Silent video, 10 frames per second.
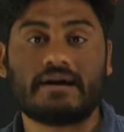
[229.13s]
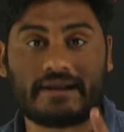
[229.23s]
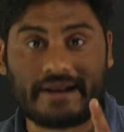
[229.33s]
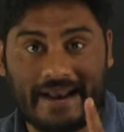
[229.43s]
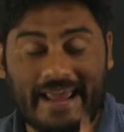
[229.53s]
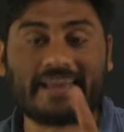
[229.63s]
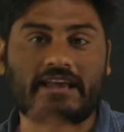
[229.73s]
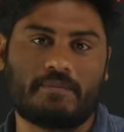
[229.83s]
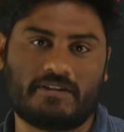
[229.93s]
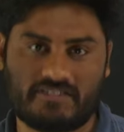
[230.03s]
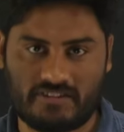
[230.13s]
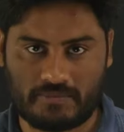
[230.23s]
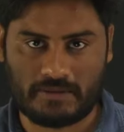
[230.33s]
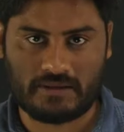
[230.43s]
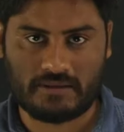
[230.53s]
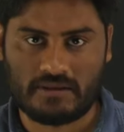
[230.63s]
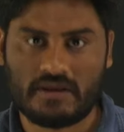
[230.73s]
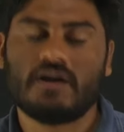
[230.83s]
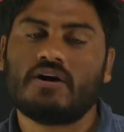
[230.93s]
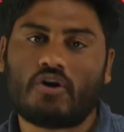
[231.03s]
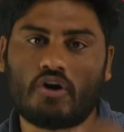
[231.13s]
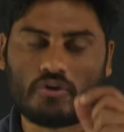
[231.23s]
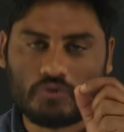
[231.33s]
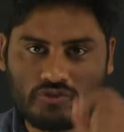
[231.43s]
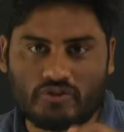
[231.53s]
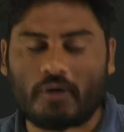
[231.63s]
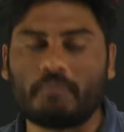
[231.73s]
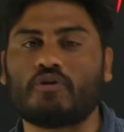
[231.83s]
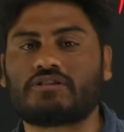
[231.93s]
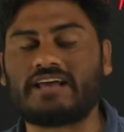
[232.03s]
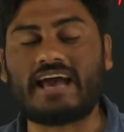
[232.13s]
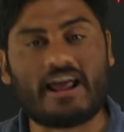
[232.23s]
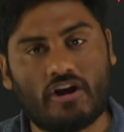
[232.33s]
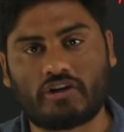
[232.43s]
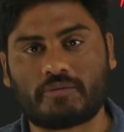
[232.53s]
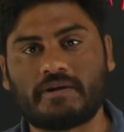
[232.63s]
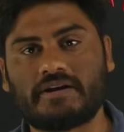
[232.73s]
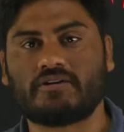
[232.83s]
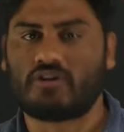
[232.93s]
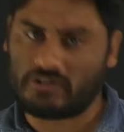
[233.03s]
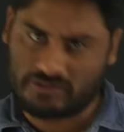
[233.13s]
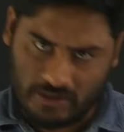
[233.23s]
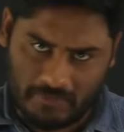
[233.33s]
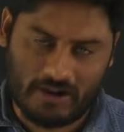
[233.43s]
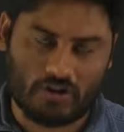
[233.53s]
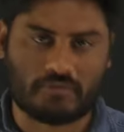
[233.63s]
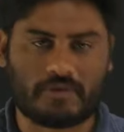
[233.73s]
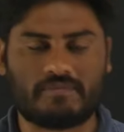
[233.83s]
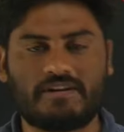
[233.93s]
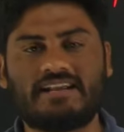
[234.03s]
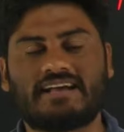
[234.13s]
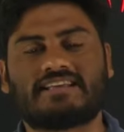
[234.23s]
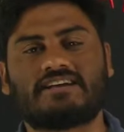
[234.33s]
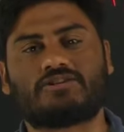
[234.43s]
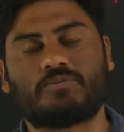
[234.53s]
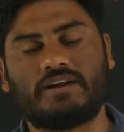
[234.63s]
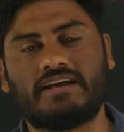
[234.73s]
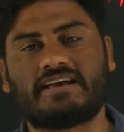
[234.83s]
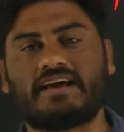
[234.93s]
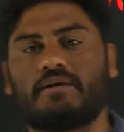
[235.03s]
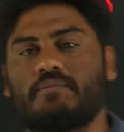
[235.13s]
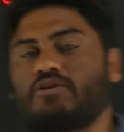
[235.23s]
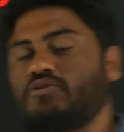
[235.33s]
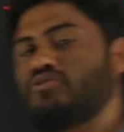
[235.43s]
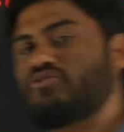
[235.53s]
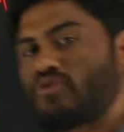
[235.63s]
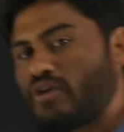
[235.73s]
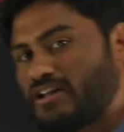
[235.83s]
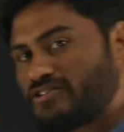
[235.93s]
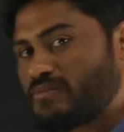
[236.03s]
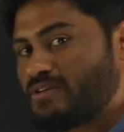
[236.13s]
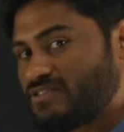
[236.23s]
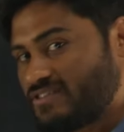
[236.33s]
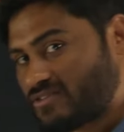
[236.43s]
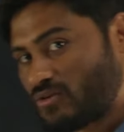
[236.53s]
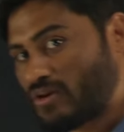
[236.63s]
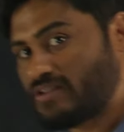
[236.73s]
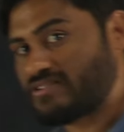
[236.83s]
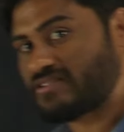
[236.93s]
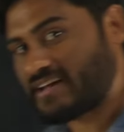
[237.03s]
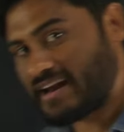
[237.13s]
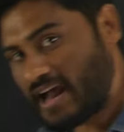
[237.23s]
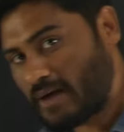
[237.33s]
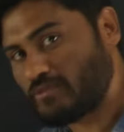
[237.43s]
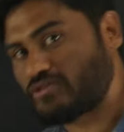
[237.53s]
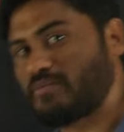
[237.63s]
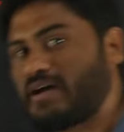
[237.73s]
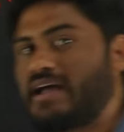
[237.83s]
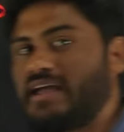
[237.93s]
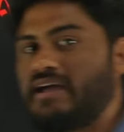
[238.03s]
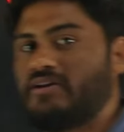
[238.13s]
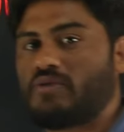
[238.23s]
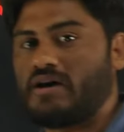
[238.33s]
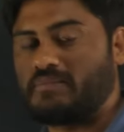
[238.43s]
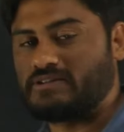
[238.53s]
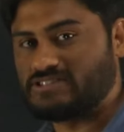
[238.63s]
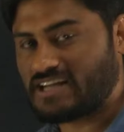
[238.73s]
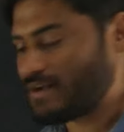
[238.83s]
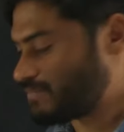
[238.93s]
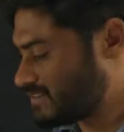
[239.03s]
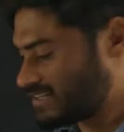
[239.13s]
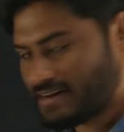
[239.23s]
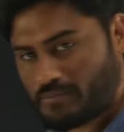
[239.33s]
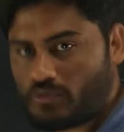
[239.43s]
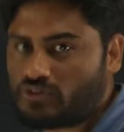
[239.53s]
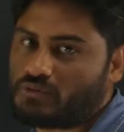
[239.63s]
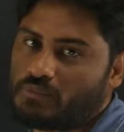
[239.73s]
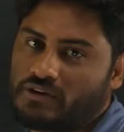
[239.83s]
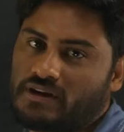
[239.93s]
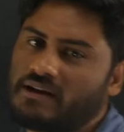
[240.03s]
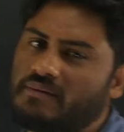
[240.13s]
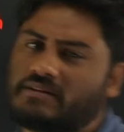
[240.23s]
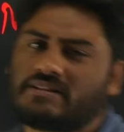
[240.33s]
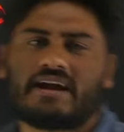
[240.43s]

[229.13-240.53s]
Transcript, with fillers: है रैंक के बेसिस पे और उसको हम बोलते हैं अलॉटमेंट और जब अलॉटमेंट मिल जाता है तो वो लेके हमें उस कॉलेज में जिस कॉलेज जिसका नाम उसमें आया है वहाँ पर जाना पड़ता है रिपोर्ट सपोर्ट करना पड़ता है